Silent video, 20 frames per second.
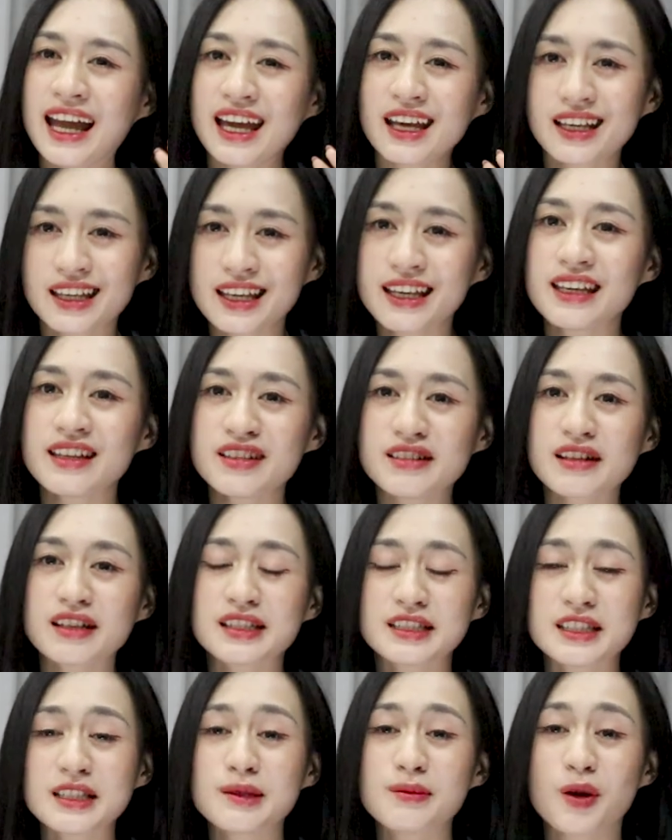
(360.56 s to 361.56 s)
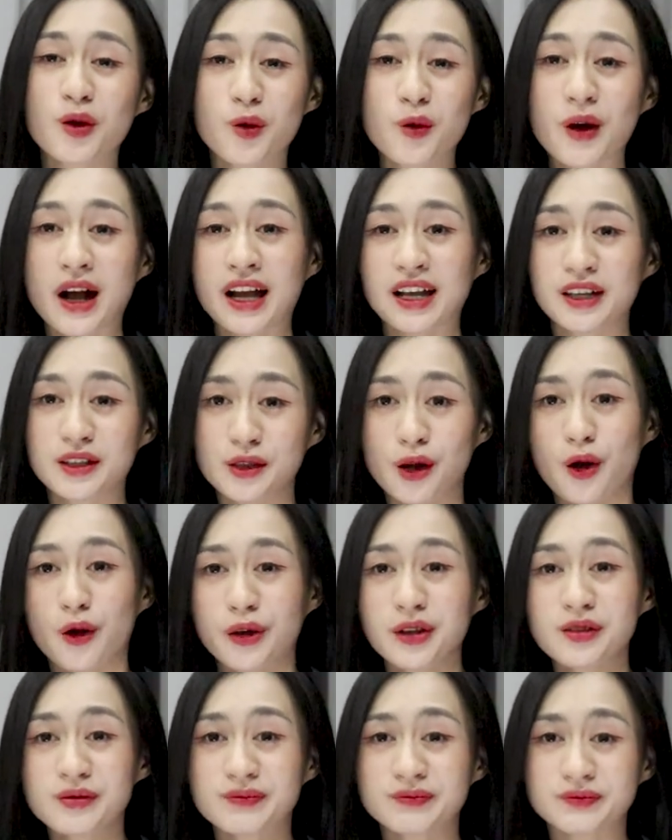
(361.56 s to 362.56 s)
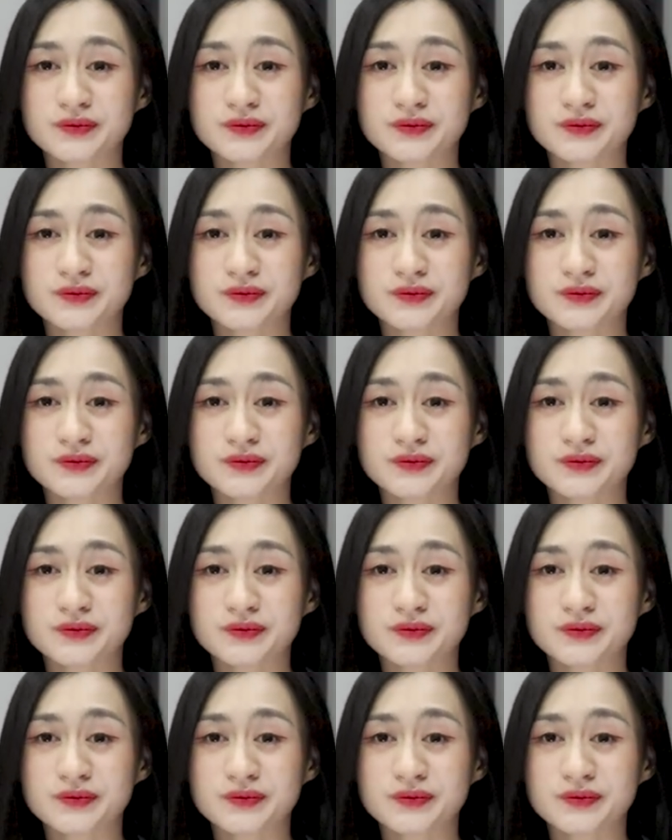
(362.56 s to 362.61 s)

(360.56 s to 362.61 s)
nghe kỹ những cái gì mà cô gái ấy nói.